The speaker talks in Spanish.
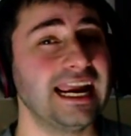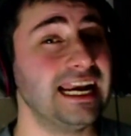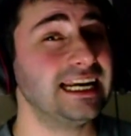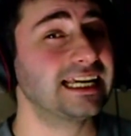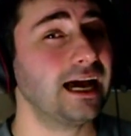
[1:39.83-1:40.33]

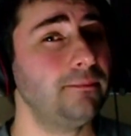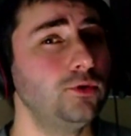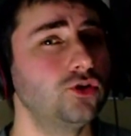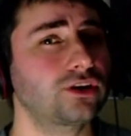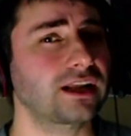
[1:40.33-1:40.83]
el
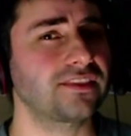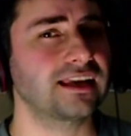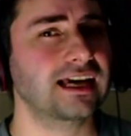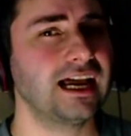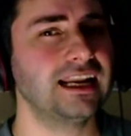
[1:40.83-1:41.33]
cambio
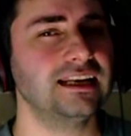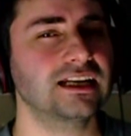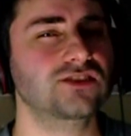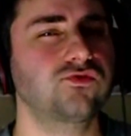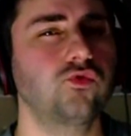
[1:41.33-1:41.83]
radical en
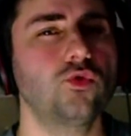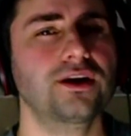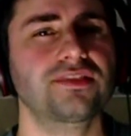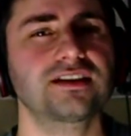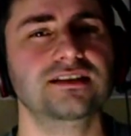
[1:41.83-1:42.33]
las
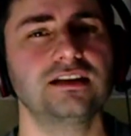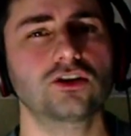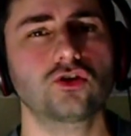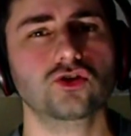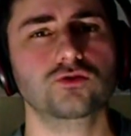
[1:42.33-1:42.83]
fuerzas
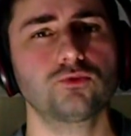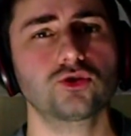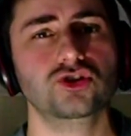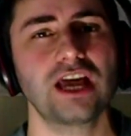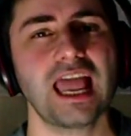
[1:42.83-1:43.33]
del
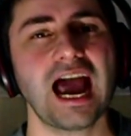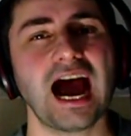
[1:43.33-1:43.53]
cosmos